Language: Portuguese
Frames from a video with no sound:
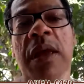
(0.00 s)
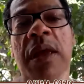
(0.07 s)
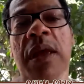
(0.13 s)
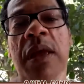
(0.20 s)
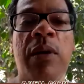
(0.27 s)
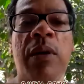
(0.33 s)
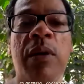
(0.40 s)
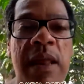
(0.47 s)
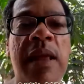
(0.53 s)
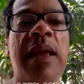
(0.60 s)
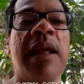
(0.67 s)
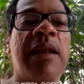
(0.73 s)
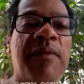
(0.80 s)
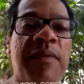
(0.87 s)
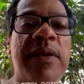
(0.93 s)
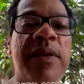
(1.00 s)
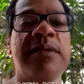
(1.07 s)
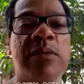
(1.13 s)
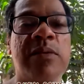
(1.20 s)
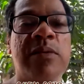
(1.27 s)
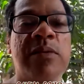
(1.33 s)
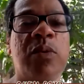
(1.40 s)
Eu queria era fazer o
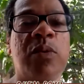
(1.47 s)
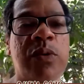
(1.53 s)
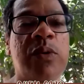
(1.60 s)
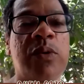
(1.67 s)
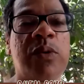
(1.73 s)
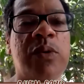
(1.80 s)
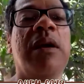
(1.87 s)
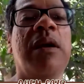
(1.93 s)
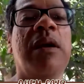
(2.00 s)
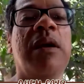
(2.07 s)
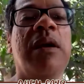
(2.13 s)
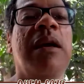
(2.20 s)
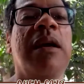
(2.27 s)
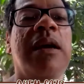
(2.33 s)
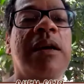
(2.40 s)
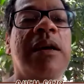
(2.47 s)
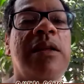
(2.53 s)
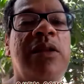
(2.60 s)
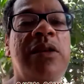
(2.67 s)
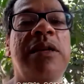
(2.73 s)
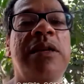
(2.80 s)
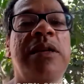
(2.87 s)
curso
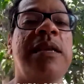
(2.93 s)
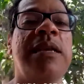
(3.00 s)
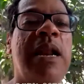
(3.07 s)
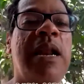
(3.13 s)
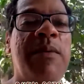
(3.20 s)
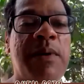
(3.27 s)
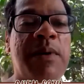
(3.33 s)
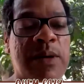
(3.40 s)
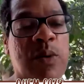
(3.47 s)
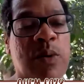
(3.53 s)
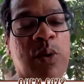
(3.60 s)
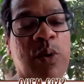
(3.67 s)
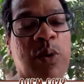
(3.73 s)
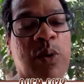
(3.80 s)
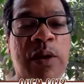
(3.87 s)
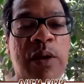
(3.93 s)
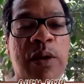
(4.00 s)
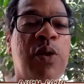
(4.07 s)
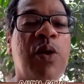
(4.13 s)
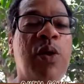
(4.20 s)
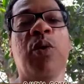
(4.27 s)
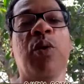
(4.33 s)
de cerâmica escultórica do
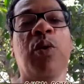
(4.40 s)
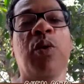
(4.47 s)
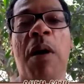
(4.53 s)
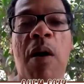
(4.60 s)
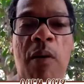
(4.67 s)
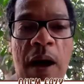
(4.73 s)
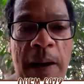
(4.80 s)
Instituto Mauá.